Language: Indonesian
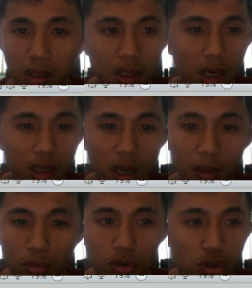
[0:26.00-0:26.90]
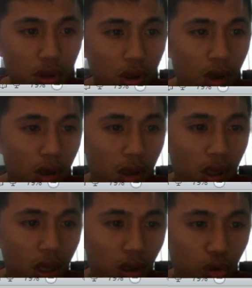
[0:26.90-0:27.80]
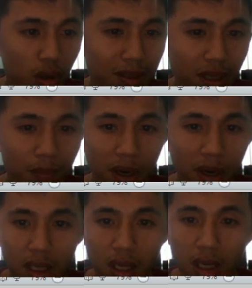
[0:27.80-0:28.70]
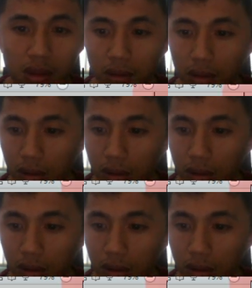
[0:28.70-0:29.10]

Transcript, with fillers: tentang dambus yang sudah Pak sampaikan